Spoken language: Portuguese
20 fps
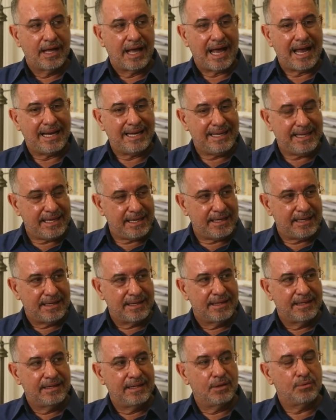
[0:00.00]

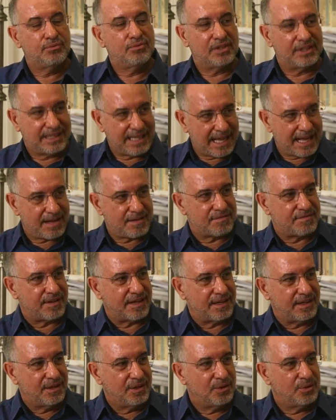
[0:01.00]
ali não se
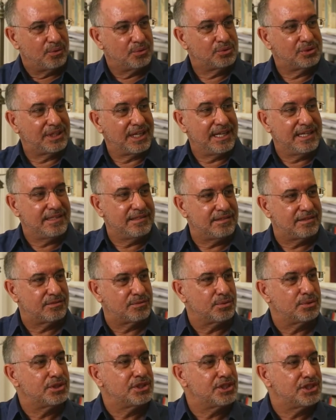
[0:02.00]
dava o
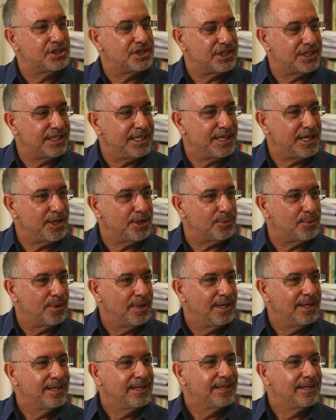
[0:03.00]
trânsito de dinheiro